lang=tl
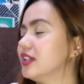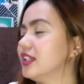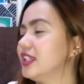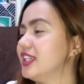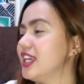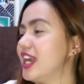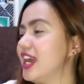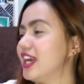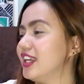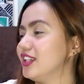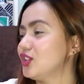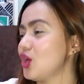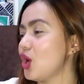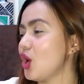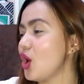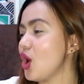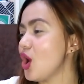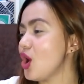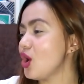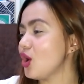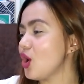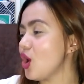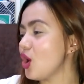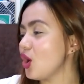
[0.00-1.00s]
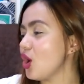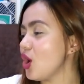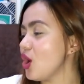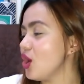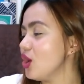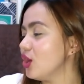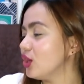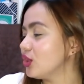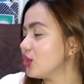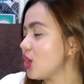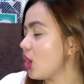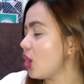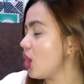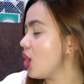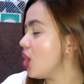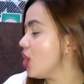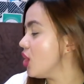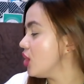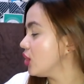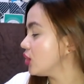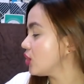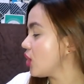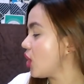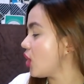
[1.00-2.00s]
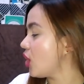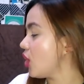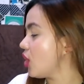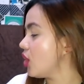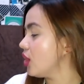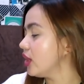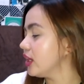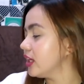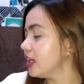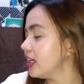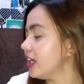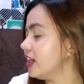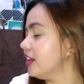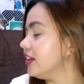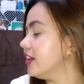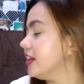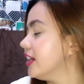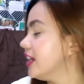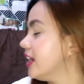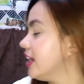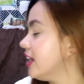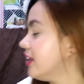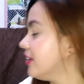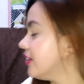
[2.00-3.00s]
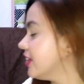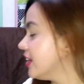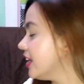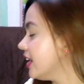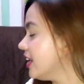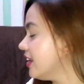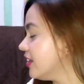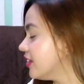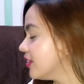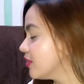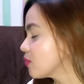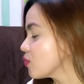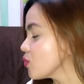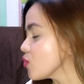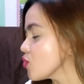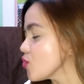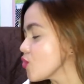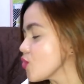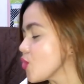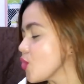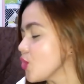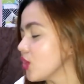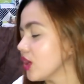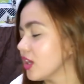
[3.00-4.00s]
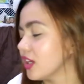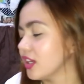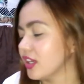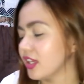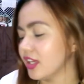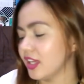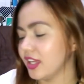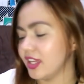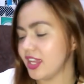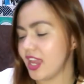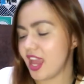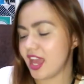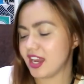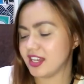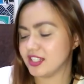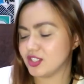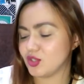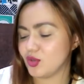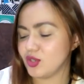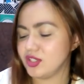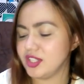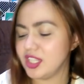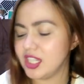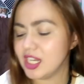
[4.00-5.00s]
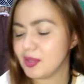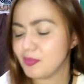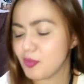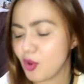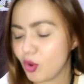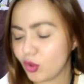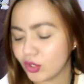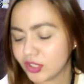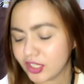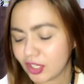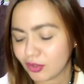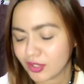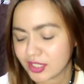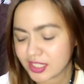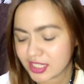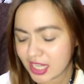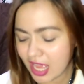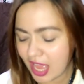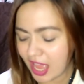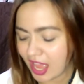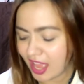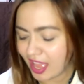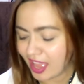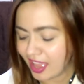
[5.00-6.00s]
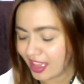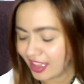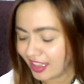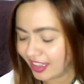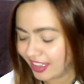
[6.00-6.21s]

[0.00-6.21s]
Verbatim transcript: Yan. Coco! Coco! Coco! Coco! Here! Here! Here! Yan. So, hindi na po ako takot sa...